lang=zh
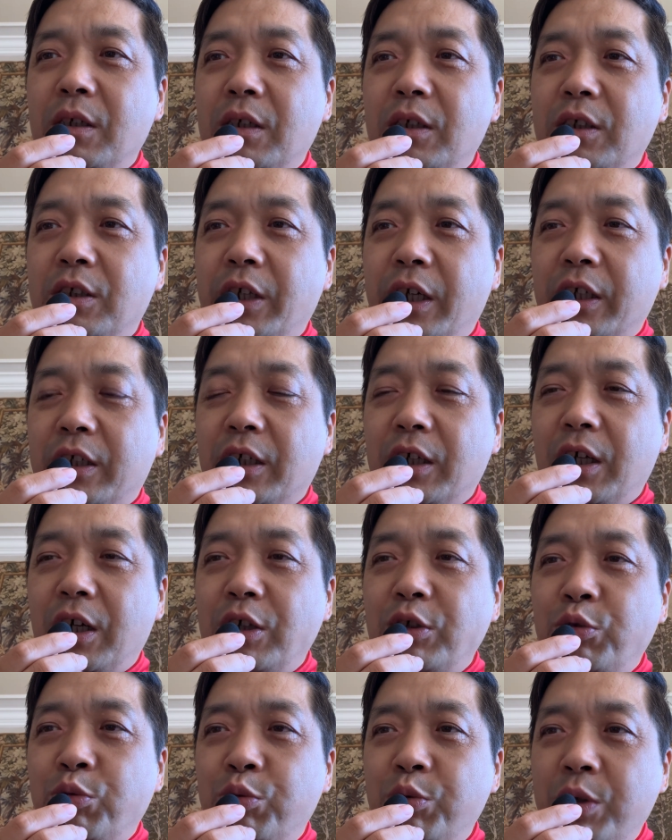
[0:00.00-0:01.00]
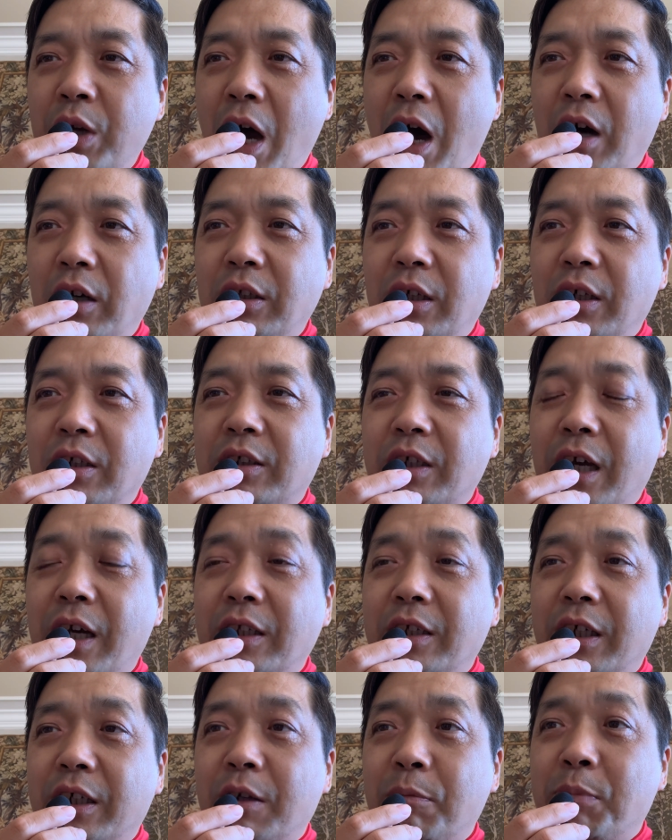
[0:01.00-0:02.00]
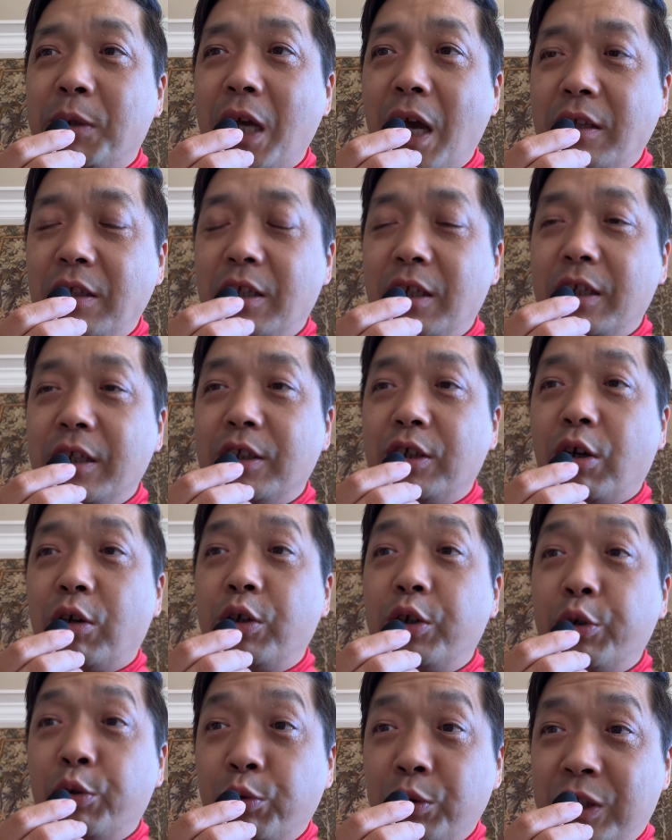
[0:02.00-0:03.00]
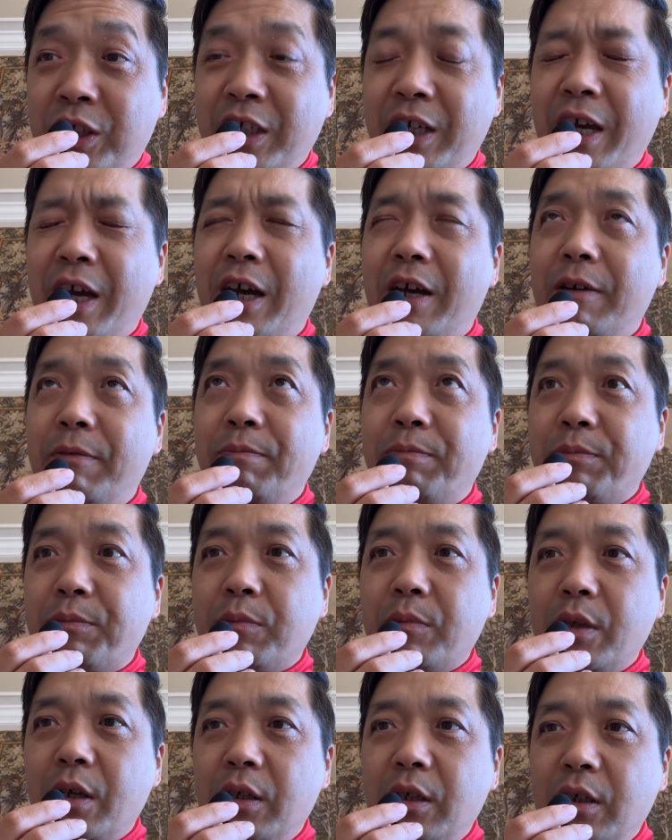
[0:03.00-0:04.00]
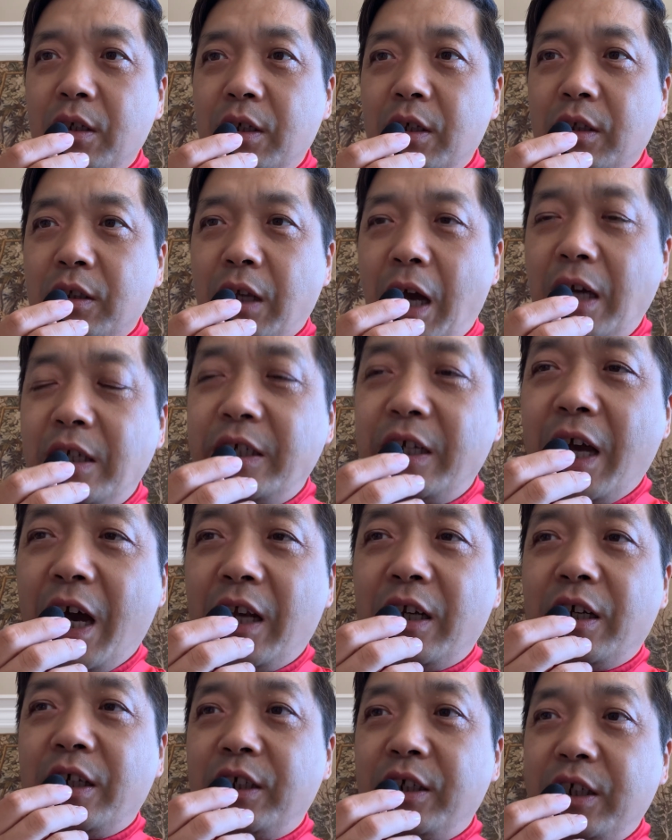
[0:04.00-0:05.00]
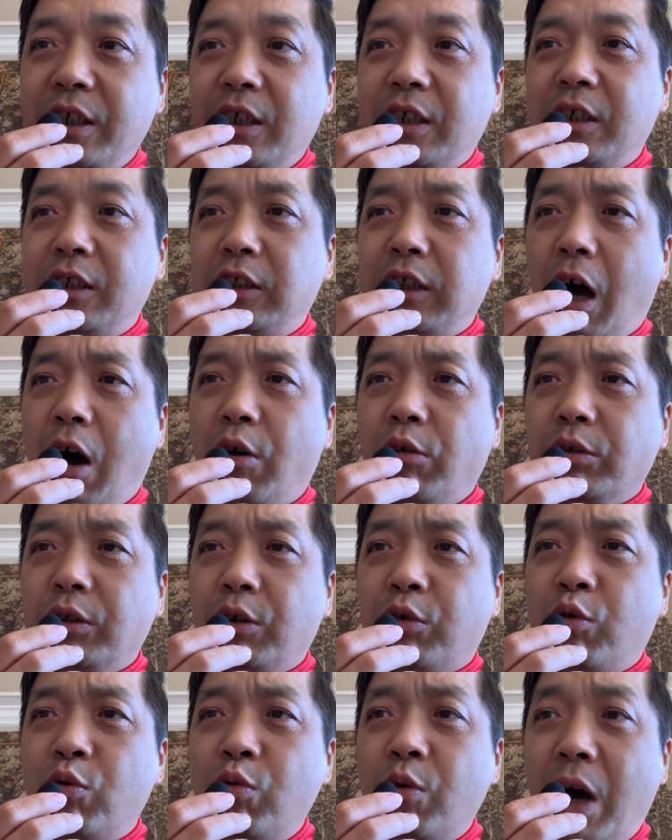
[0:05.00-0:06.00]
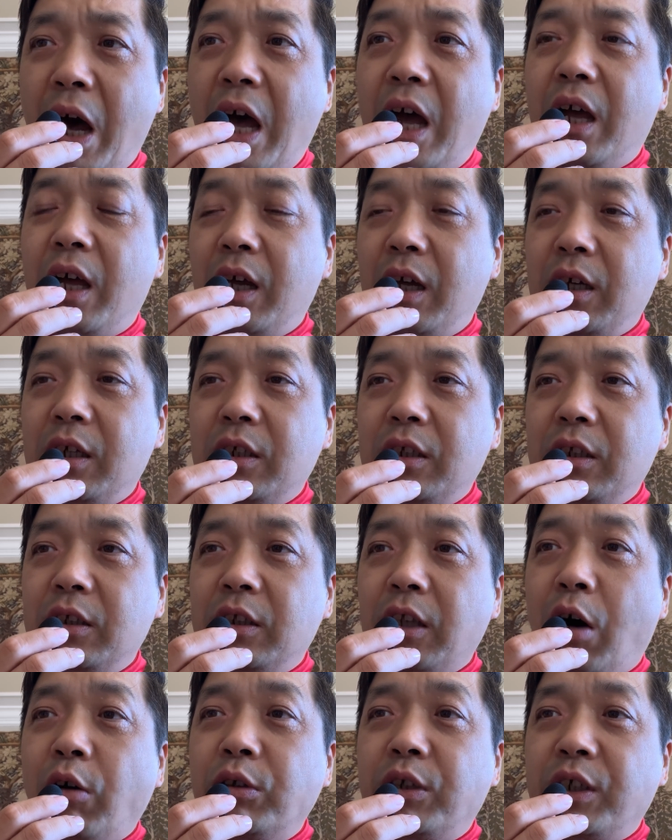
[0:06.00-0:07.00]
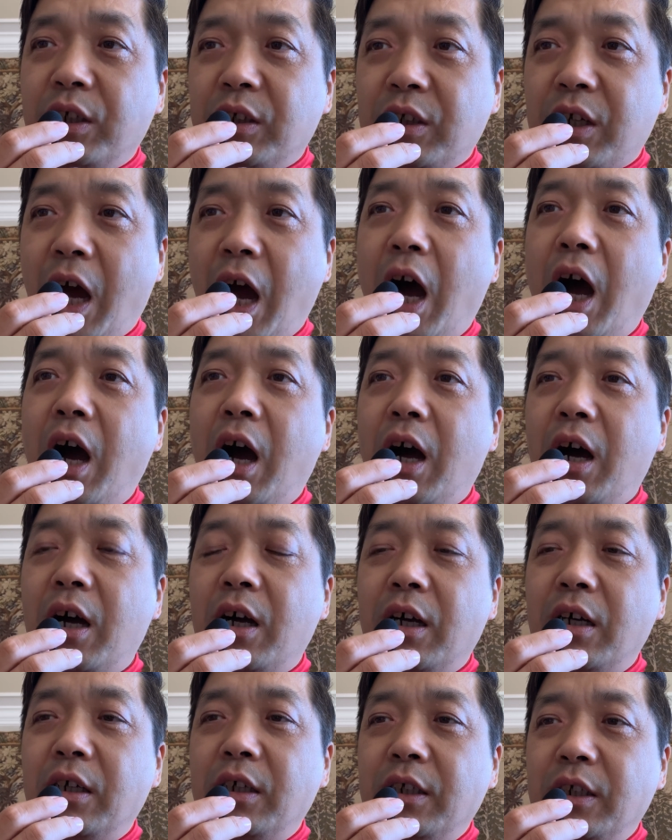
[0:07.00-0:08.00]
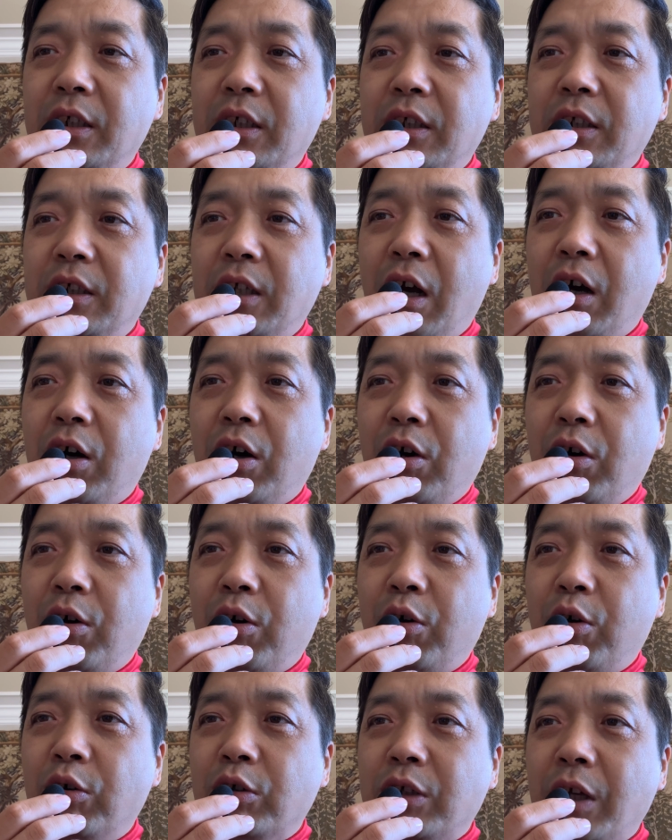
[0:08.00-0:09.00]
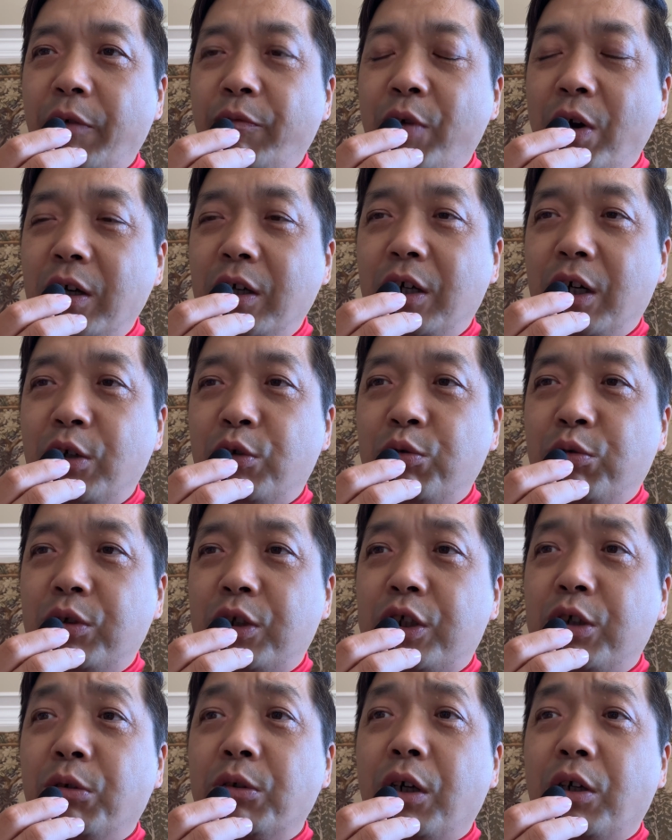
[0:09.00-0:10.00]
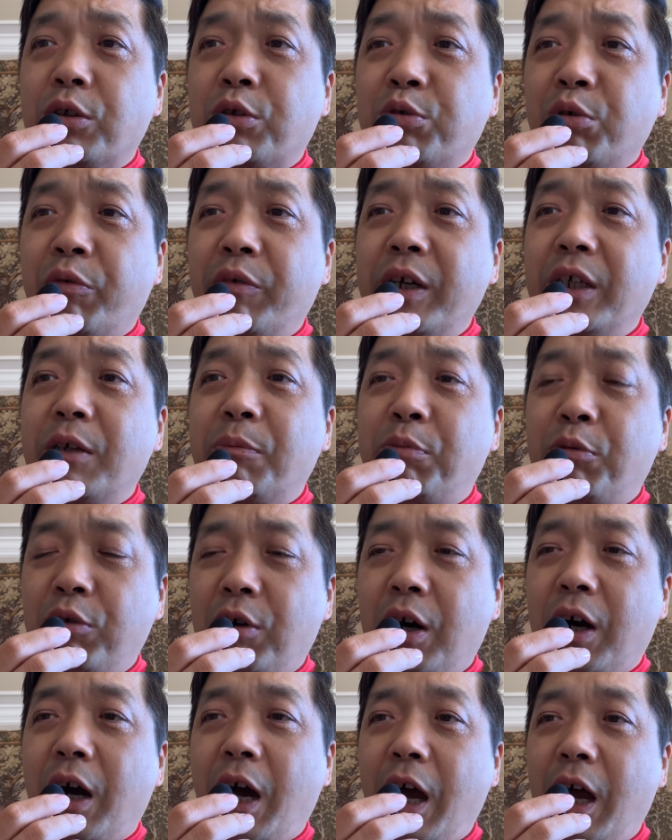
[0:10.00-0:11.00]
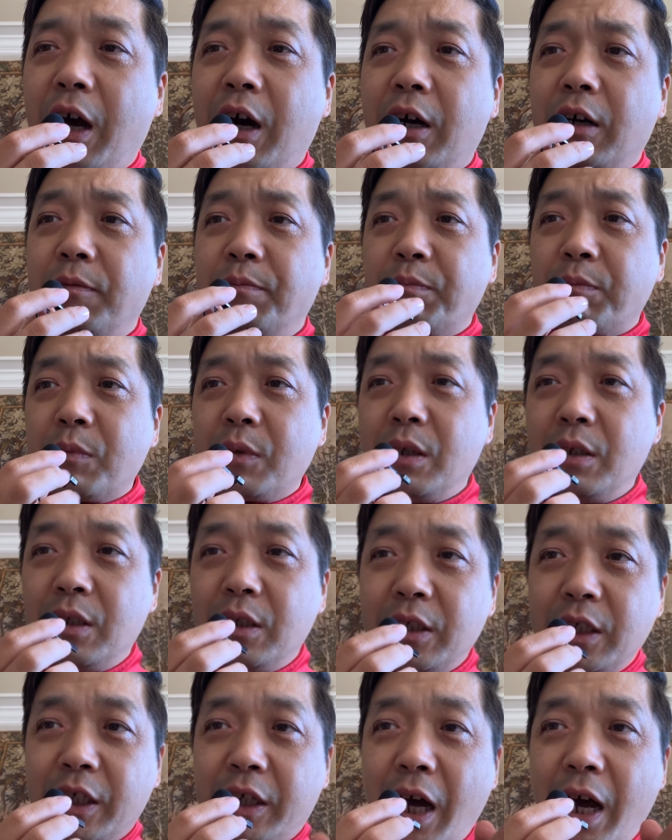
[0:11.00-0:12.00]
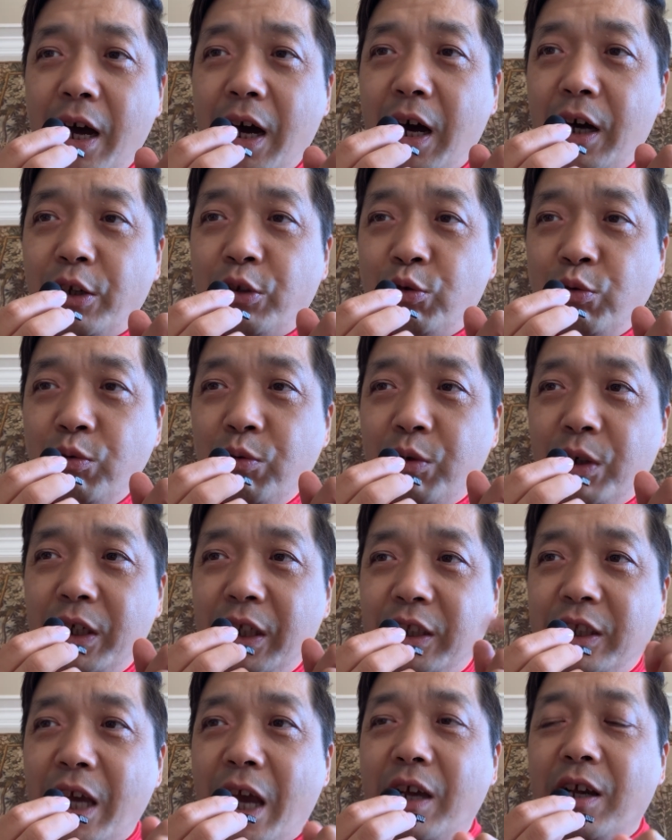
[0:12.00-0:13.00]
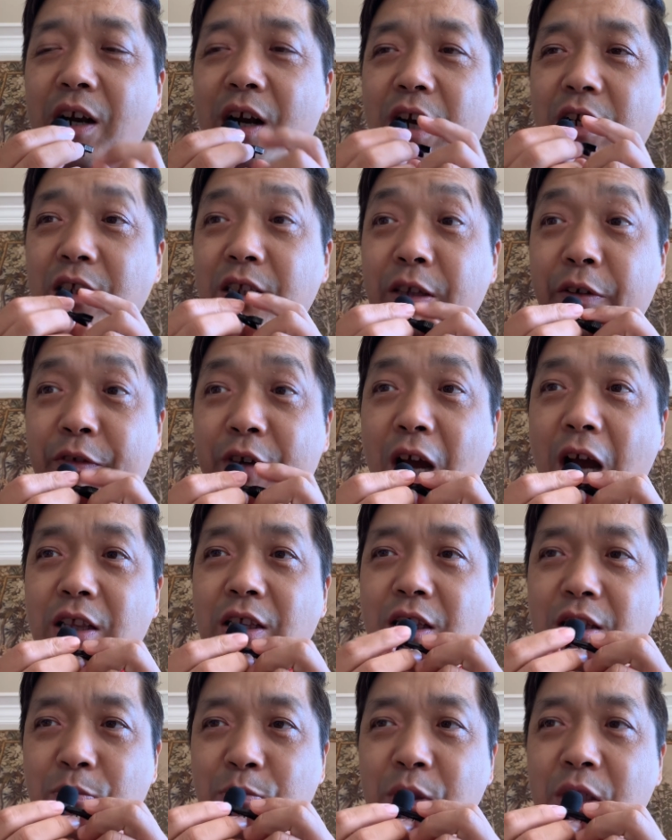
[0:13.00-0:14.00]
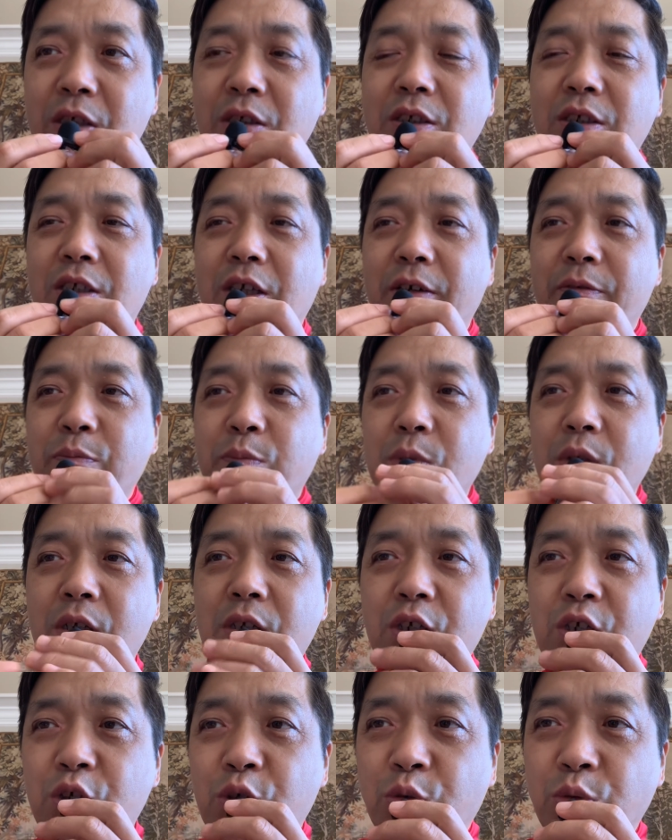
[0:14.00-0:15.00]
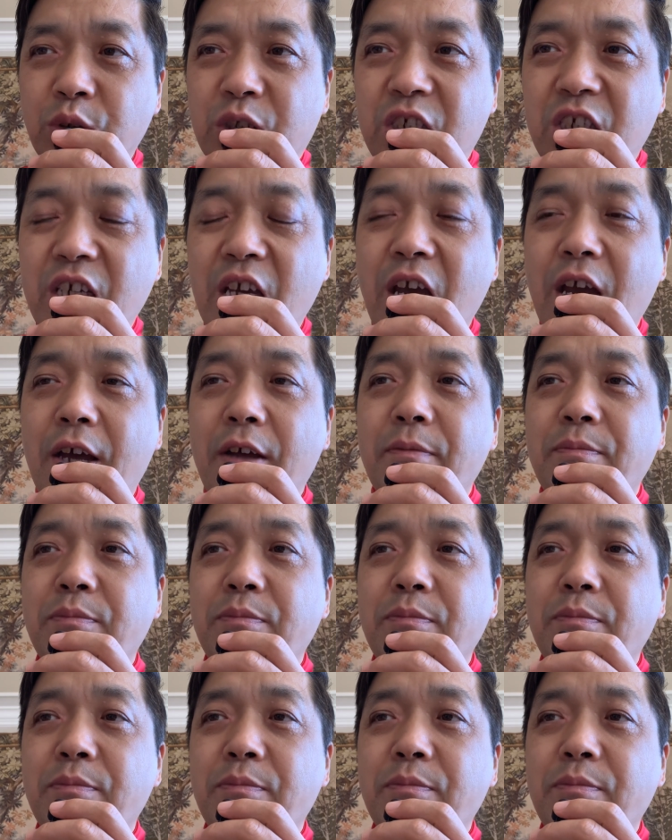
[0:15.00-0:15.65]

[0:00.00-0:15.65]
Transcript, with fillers: 这个于洋呢，在这个片子里叫刘杰。他演了一个老的公安、老警察，然后在文革中受到所谓的迫害啊。你看啊，中国这电影你得看他的名字刘杰，